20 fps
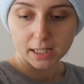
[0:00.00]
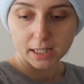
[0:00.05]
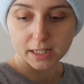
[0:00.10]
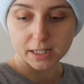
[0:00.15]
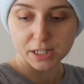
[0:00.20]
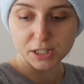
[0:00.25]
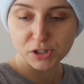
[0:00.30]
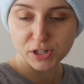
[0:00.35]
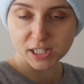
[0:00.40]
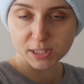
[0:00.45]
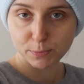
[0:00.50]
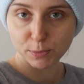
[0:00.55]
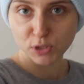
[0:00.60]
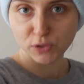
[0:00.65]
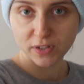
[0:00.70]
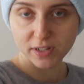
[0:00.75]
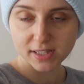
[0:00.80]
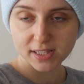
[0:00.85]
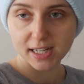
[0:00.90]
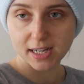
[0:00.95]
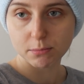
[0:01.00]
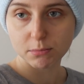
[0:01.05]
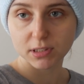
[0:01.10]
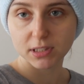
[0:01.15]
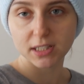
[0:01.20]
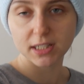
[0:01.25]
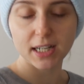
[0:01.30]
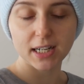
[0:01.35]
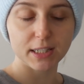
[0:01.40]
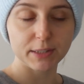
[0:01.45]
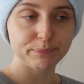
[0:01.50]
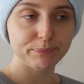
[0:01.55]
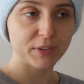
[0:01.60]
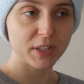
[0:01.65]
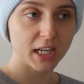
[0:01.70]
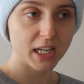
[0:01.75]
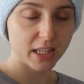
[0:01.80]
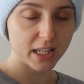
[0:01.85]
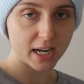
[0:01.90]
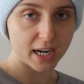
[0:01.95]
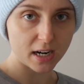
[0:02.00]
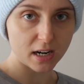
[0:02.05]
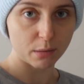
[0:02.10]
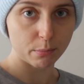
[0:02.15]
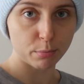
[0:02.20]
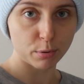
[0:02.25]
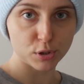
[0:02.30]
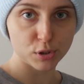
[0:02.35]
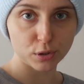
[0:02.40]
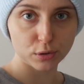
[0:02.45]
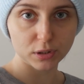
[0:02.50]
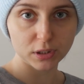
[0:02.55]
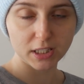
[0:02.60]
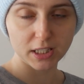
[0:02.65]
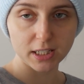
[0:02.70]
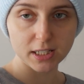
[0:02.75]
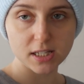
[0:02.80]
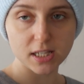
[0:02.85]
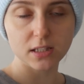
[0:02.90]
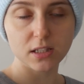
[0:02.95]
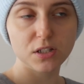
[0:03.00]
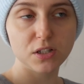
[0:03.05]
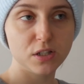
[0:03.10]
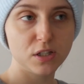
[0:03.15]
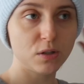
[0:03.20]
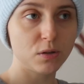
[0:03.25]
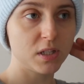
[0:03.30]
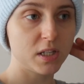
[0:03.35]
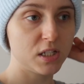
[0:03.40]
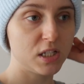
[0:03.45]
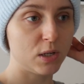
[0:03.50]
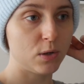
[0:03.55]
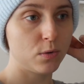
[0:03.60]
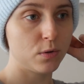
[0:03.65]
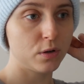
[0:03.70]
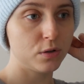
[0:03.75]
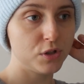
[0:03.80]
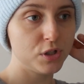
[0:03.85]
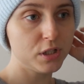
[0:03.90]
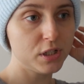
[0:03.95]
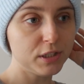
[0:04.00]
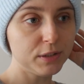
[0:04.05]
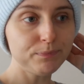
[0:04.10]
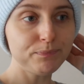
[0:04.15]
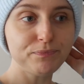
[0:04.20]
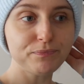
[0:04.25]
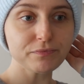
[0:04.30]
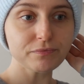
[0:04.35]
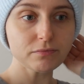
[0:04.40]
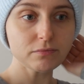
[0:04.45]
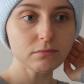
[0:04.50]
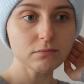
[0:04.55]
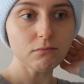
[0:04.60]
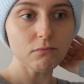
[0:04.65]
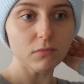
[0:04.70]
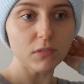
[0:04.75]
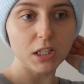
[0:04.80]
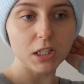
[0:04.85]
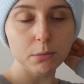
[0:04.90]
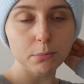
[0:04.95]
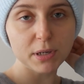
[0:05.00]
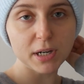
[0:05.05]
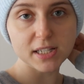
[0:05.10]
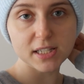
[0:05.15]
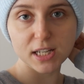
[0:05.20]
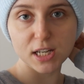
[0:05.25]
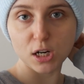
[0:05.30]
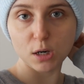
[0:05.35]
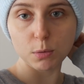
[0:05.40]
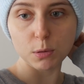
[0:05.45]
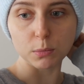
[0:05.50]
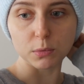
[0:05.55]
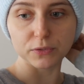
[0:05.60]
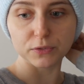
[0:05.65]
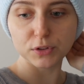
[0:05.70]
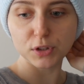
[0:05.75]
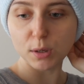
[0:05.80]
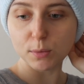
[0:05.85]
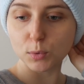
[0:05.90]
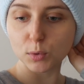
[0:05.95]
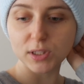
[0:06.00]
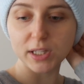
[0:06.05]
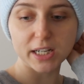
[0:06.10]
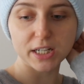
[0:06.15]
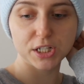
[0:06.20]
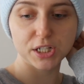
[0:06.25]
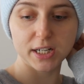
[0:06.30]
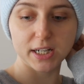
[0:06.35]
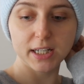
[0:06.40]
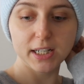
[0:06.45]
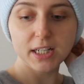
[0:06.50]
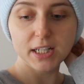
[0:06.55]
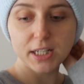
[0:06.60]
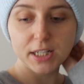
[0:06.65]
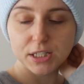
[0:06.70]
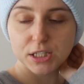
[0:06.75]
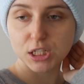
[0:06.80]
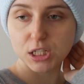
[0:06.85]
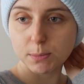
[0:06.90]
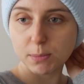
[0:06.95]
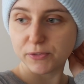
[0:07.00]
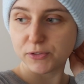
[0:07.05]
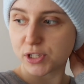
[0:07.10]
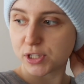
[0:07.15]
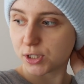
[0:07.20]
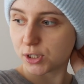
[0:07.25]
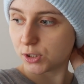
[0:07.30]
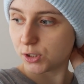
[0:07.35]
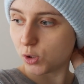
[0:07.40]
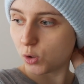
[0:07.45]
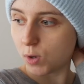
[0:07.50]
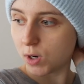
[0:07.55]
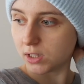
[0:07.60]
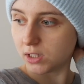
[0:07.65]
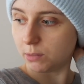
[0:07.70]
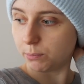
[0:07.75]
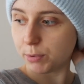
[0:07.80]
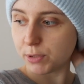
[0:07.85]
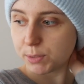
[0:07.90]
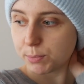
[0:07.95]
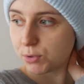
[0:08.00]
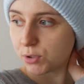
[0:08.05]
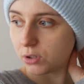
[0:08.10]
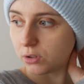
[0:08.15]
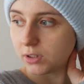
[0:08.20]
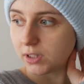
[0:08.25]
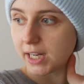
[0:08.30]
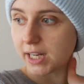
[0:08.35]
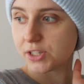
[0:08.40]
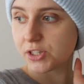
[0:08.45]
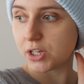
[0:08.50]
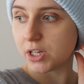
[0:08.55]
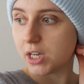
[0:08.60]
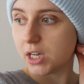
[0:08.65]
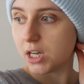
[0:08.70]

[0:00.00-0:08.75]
e, czas poświęcamy na generalne porządki. Za tydzień są Stasia urodziny. Imprezkę robimy w domu, także trzeba wszystko dokładnie posprzątać.